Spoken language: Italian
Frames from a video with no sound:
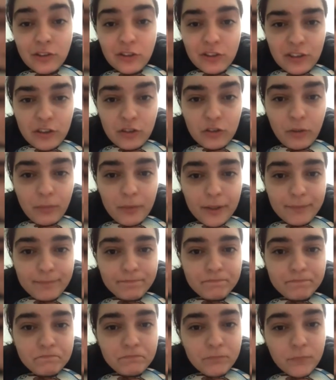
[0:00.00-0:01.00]
detto secondo me
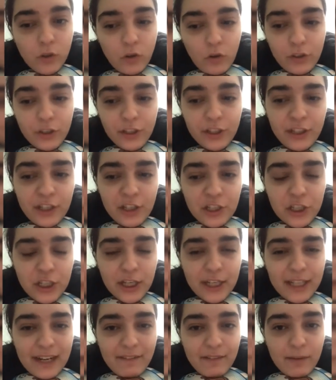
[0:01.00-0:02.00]
Corini
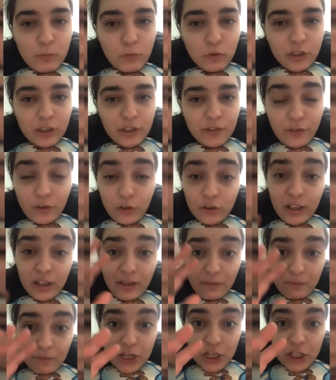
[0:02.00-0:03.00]
eccetera avrà molte difficoltà,
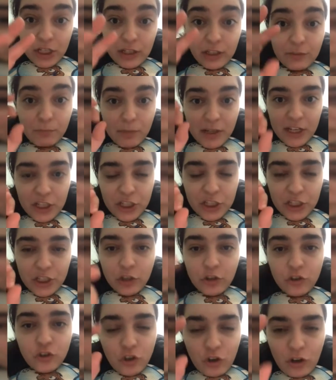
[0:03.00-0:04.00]
invece il
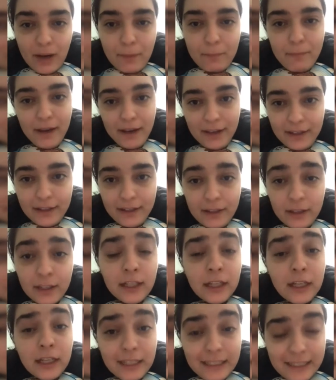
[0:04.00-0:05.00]
Brescia gioca bene,
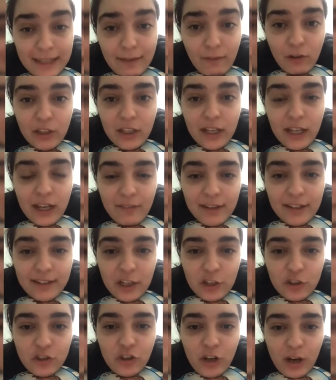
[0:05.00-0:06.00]
devo dire la
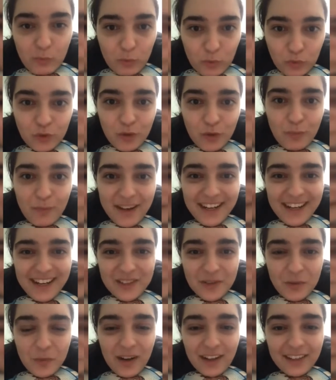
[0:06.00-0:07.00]
verità, gioca molto bene la
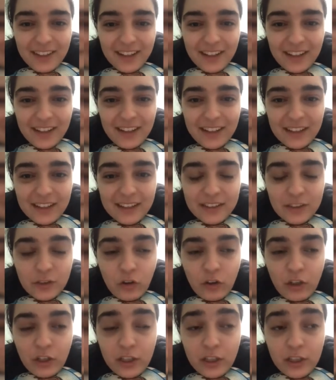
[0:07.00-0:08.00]
squadra di
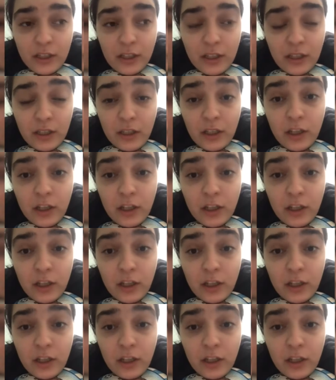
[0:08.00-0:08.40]
Corini,